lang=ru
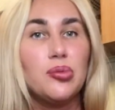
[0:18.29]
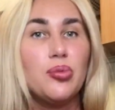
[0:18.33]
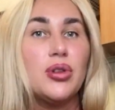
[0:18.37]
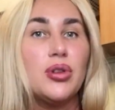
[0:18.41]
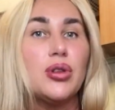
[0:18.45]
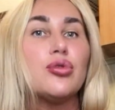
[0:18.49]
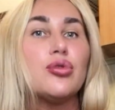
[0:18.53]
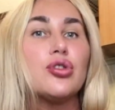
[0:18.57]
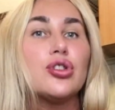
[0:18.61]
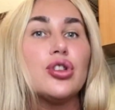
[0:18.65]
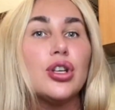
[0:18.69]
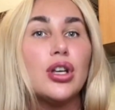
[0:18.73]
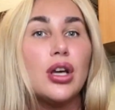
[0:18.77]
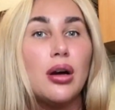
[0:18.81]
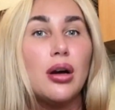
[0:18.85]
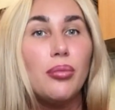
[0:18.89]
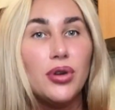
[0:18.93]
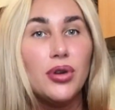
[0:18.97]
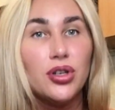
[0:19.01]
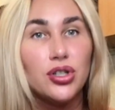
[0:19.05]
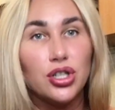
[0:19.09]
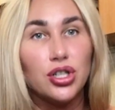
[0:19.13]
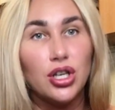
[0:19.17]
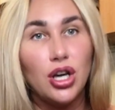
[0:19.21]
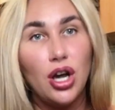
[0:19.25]
потому что я
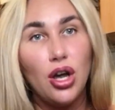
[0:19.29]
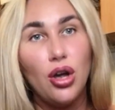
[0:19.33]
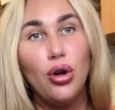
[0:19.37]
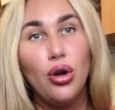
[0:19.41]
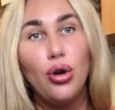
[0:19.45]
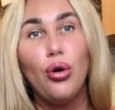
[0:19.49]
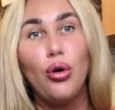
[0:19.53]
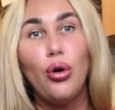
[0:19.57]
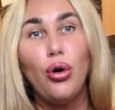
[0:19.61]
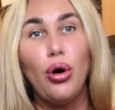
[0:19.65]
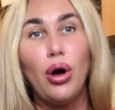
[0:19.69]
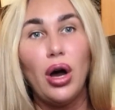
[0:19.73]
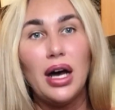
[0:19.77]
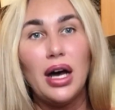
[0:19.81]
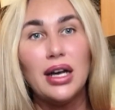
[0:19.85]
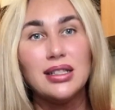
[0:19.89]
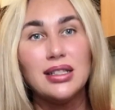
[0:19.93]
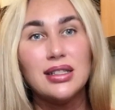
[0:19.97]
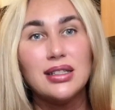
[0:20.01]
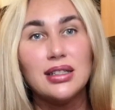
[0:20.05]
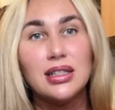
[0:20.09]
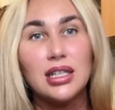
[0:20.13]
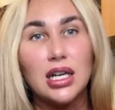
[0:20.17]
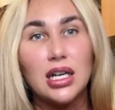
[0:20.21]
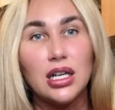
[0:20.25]
обожаю
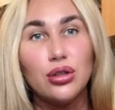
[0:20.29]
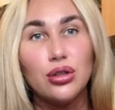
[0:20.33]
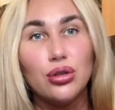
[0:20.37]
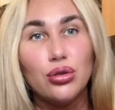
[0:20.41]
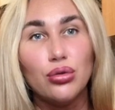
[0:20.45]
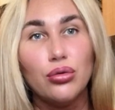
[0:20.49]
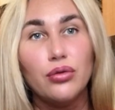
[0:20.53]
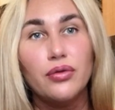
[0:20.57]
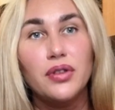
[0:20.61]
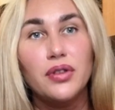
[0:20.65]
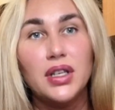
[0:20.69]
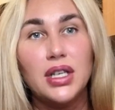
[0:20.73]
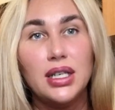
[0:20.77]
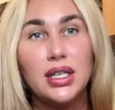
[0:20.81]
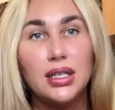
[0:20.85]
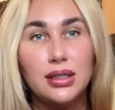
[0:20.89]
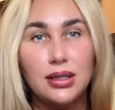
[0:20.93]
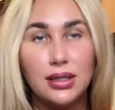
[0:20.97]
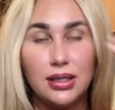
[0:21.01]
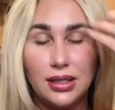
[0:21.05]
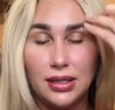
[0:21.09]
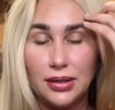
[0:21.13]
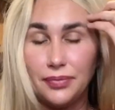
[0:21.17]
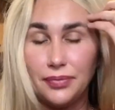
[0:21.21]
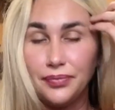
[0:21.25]
остроту в
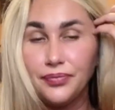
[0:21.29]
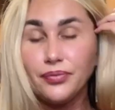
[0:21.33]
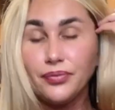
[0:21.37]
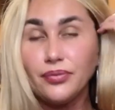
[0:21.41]
еде.